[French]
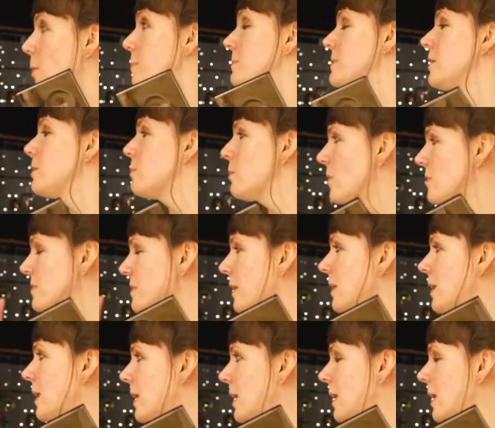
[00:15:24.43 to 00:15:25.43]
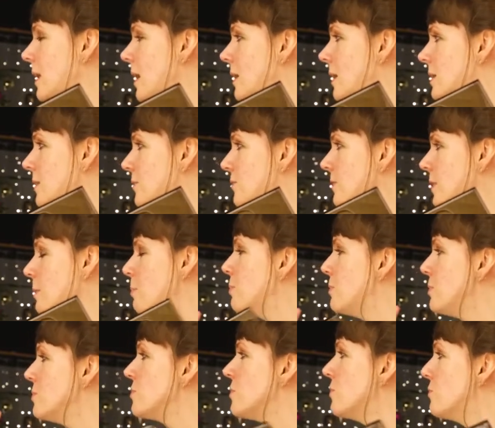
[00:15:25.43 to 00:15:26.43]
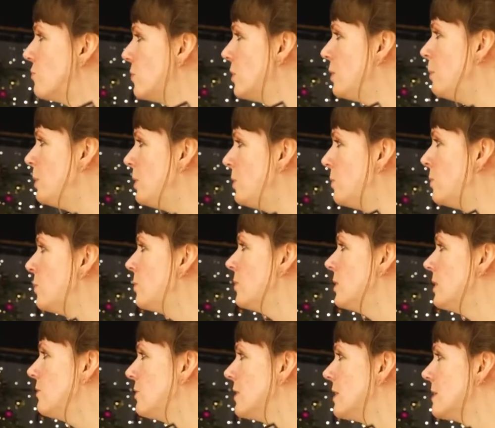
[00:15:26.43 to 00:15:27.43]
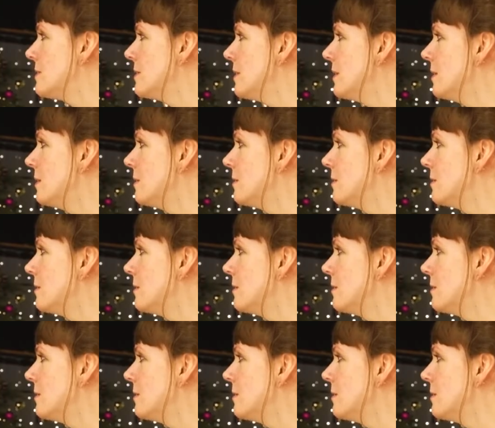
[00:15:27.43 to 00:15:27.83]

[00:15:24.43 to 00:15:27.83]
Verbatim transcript: optiquement ça crée un effet plus volumineux au niveau des cils.